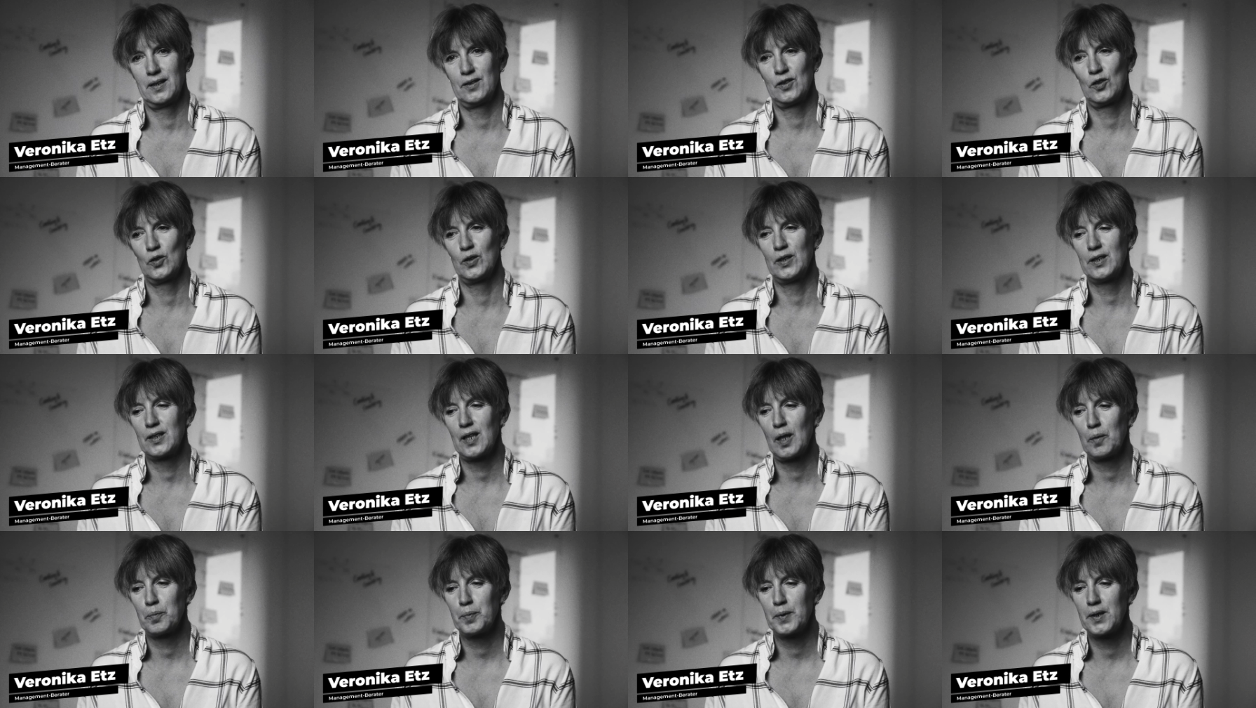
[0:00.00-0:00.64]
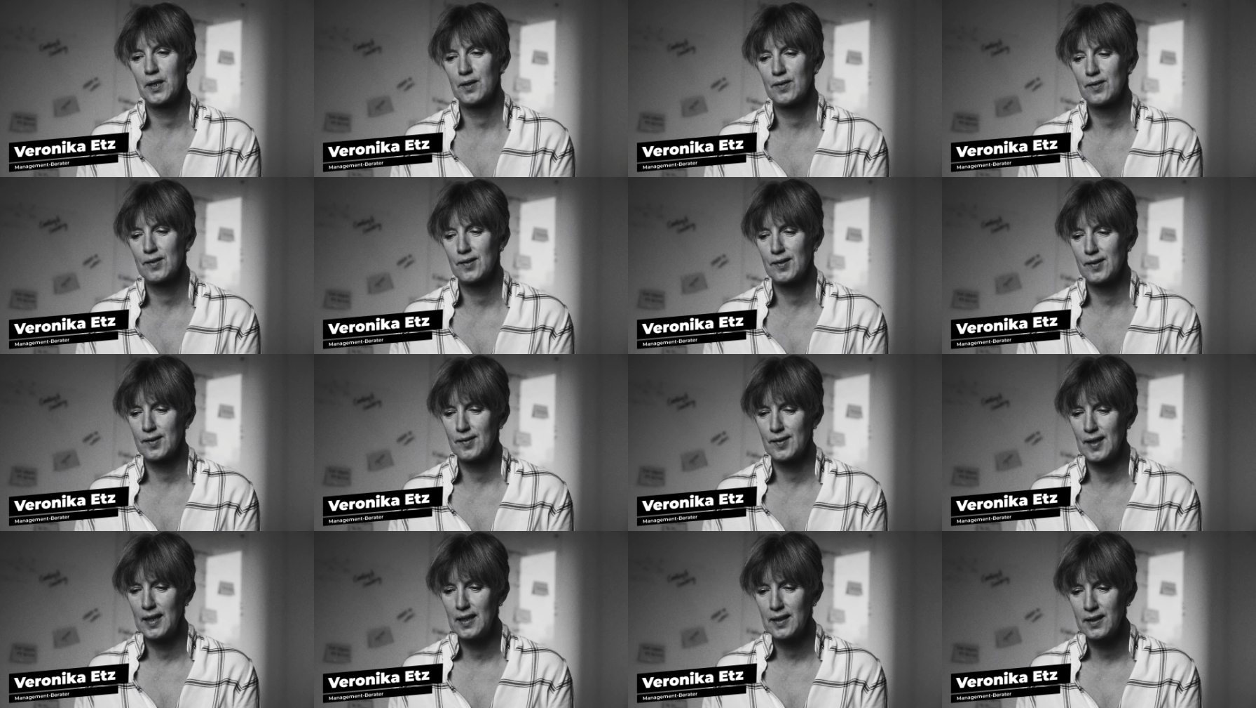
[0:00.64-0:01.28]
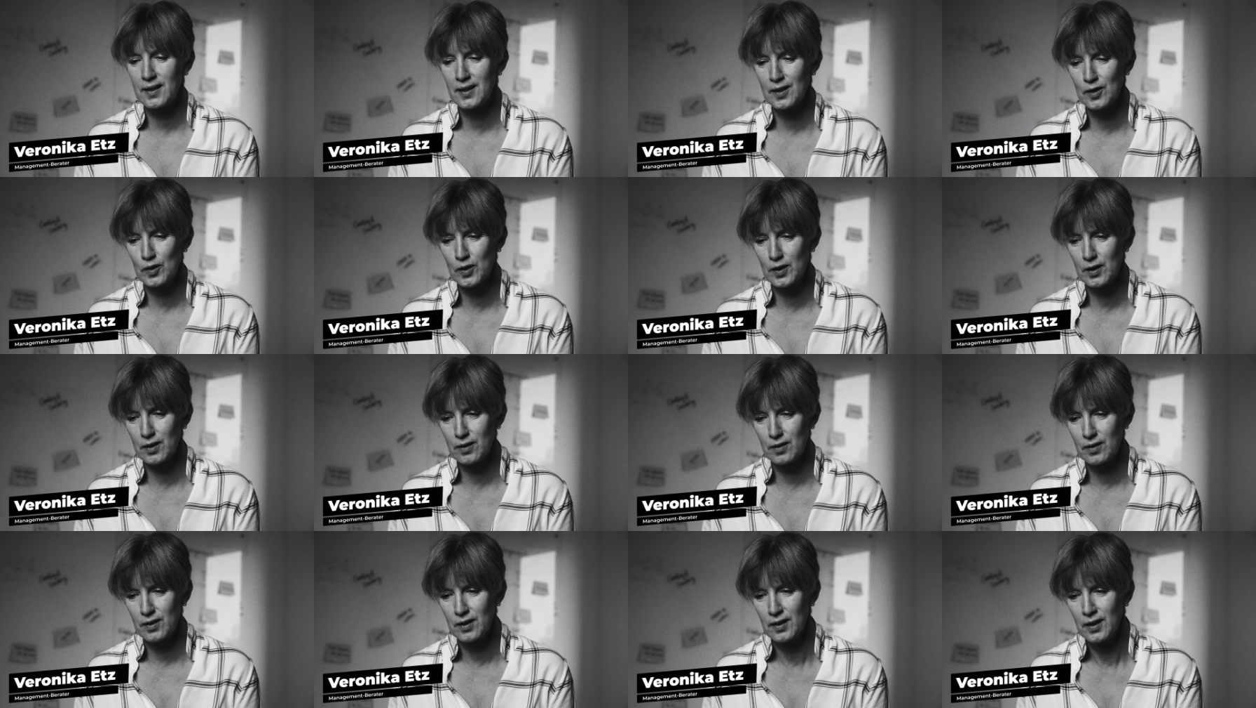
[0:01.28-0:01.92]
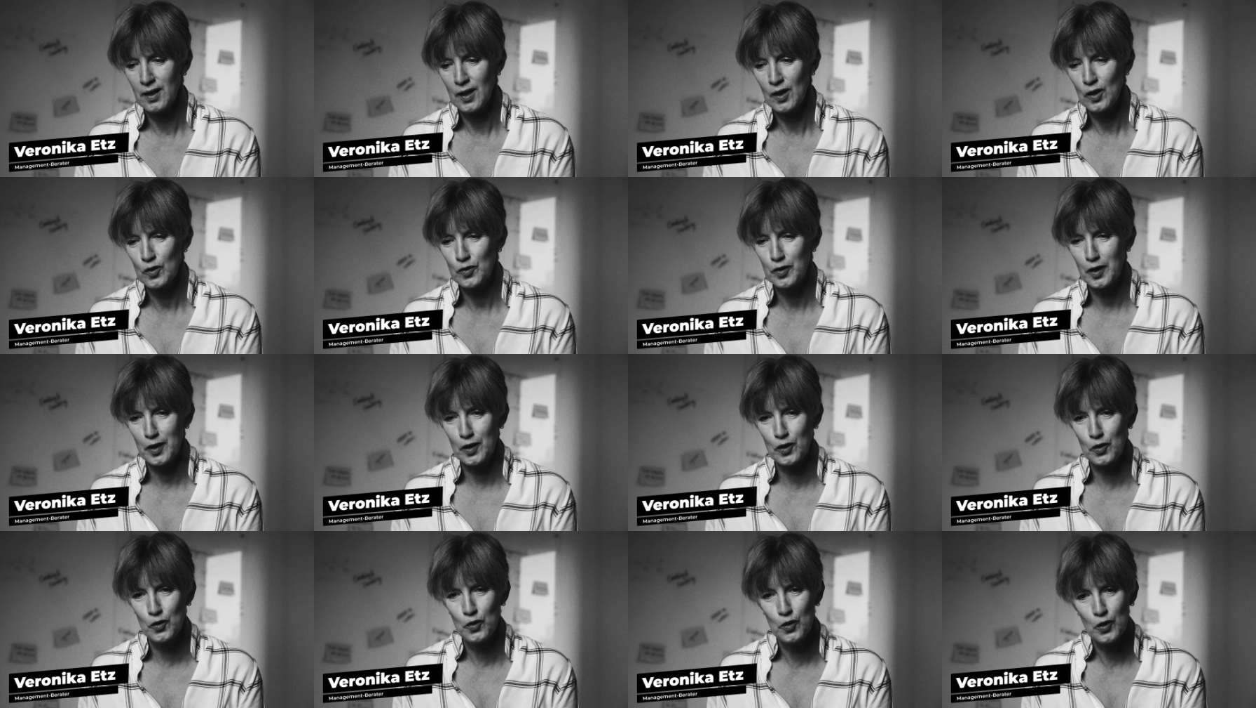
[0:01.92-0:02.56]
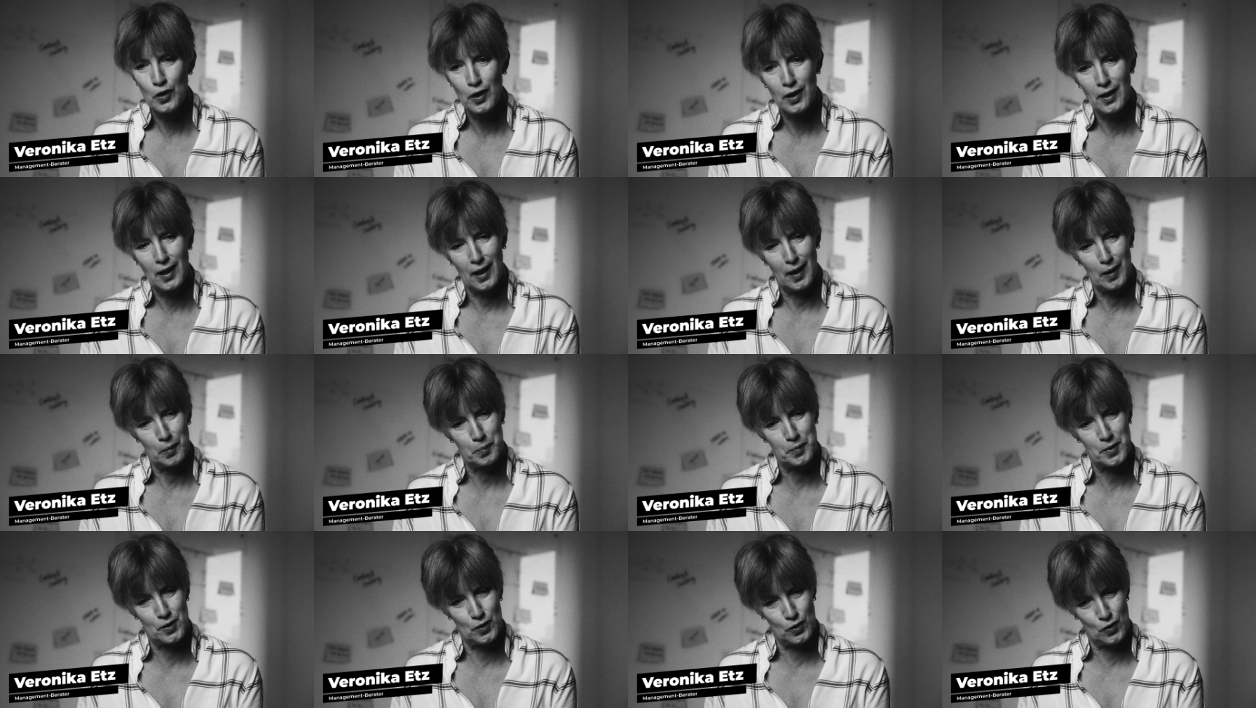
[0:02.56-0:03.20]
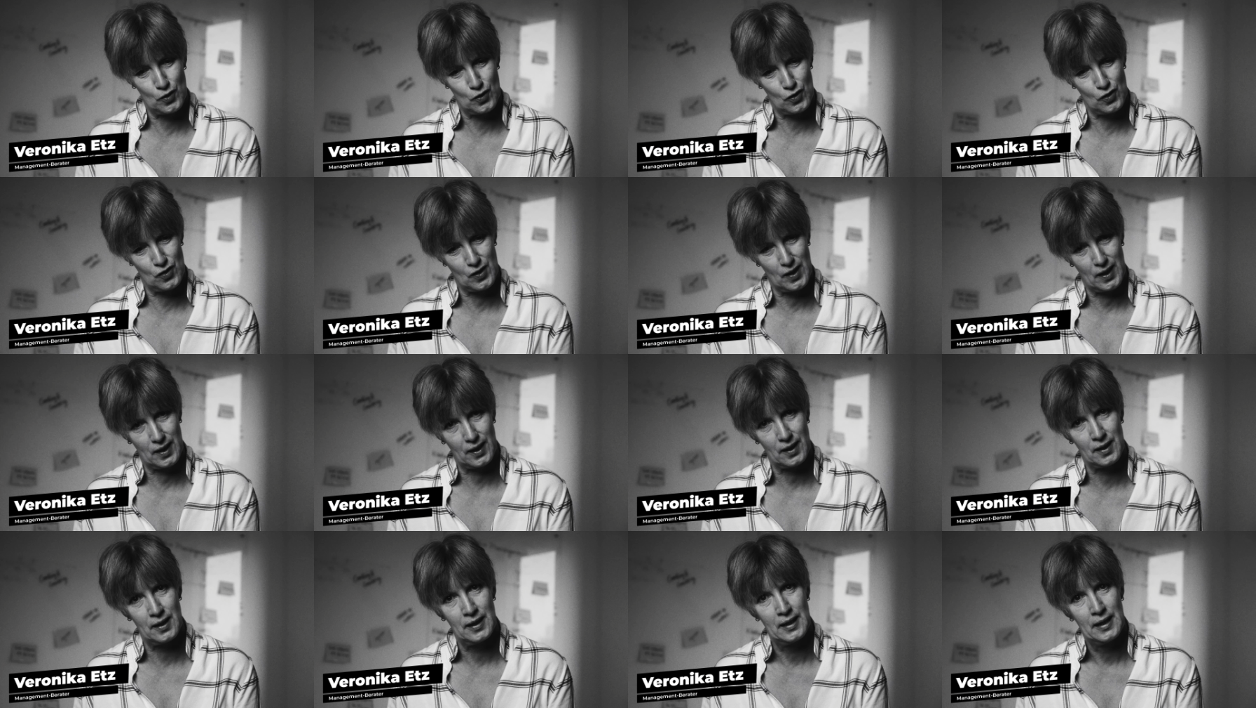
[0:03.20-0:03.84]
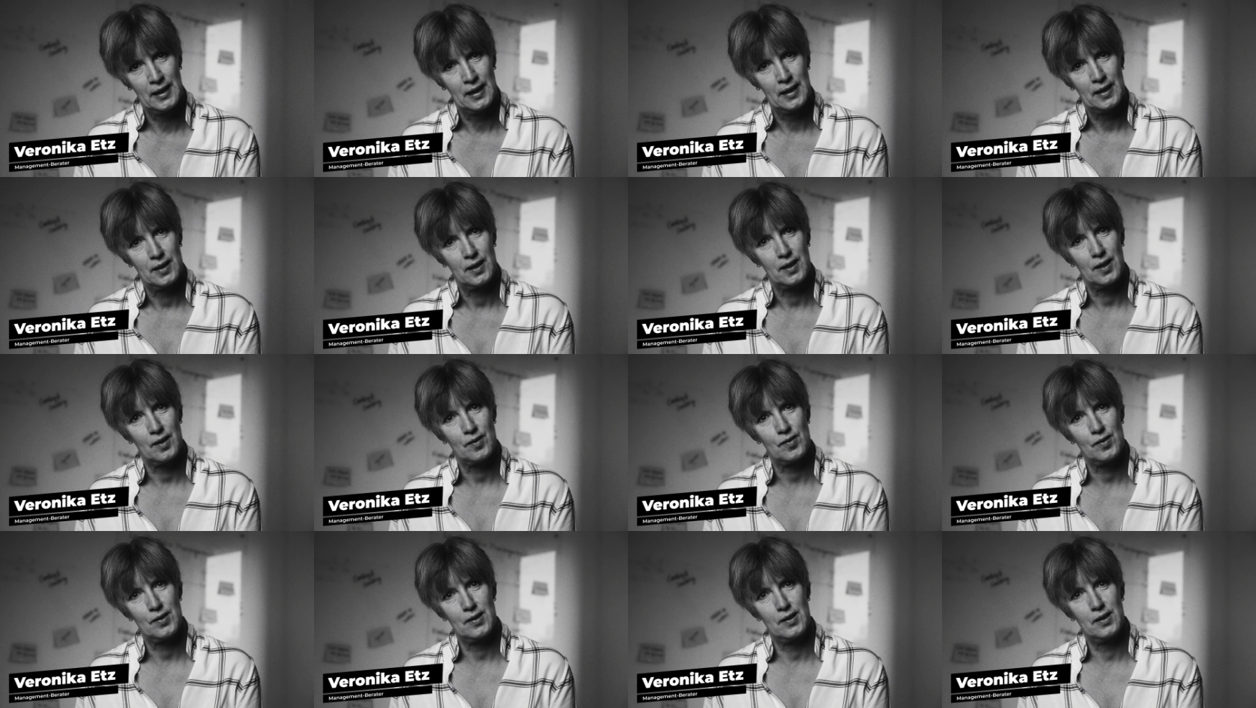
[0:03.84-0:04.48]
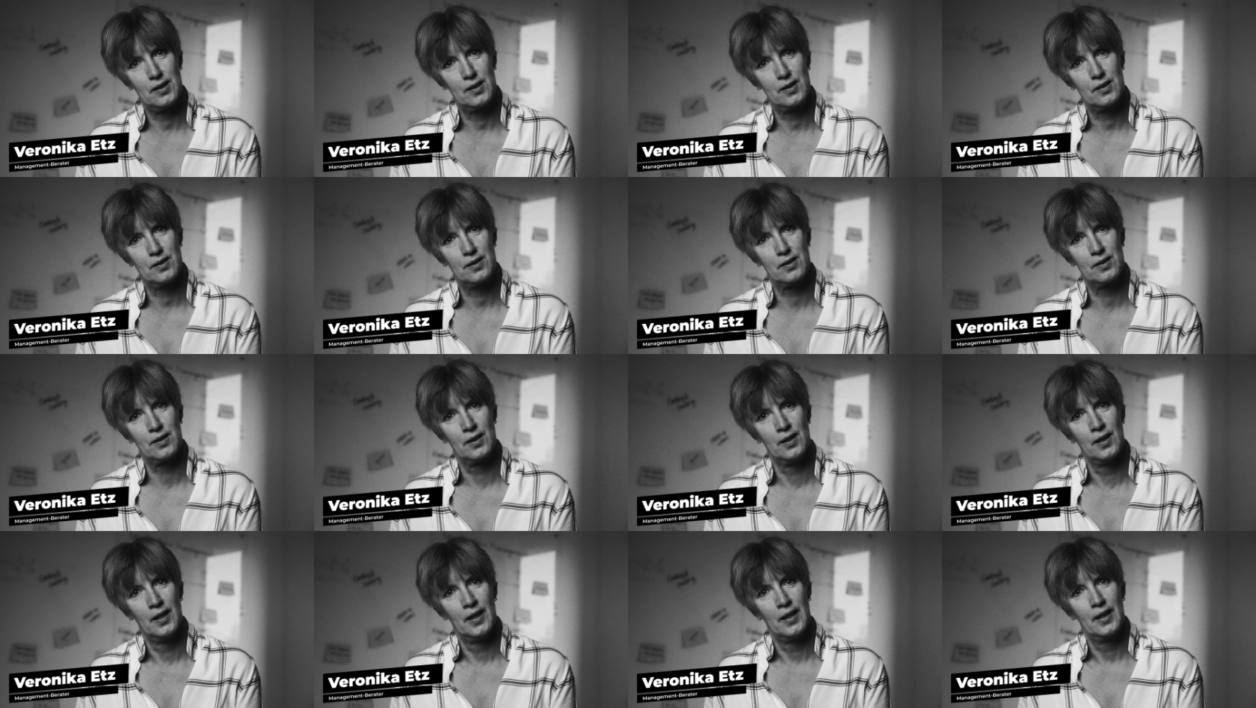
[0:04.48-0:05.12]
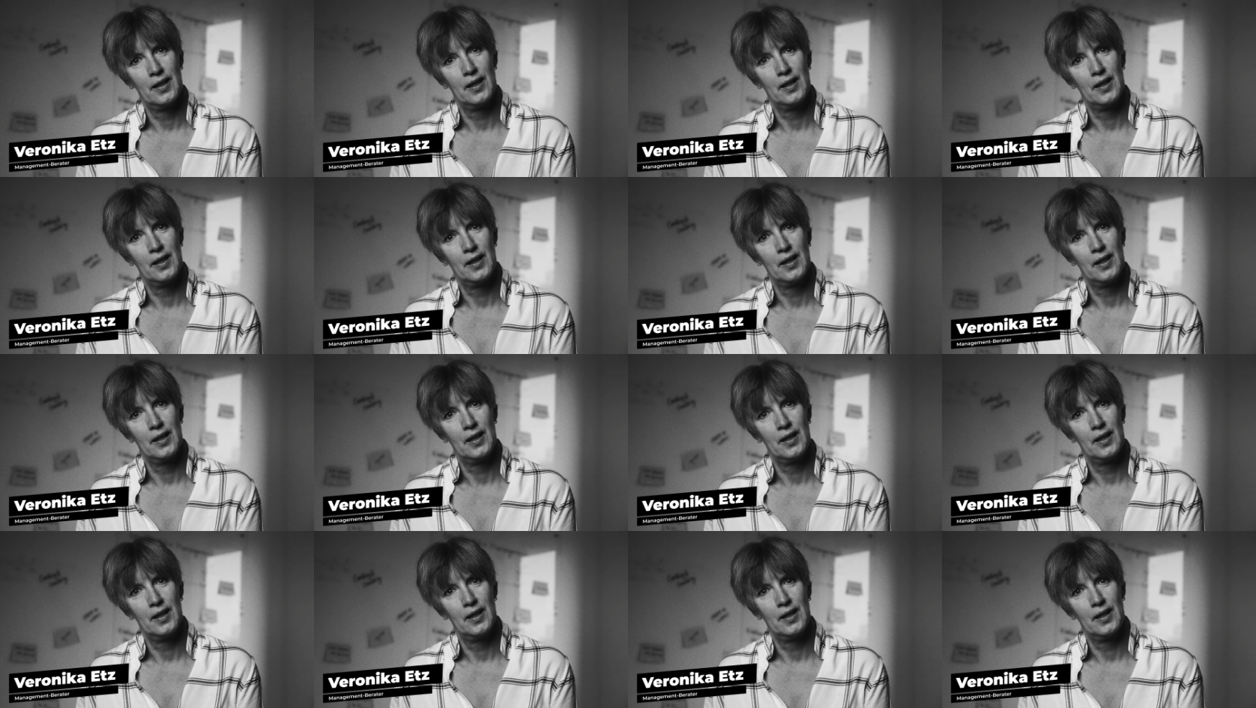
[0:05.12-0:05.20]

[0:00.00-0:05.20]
Also ich habe das seltene Vergnügen gehabt sozusagen, dass ich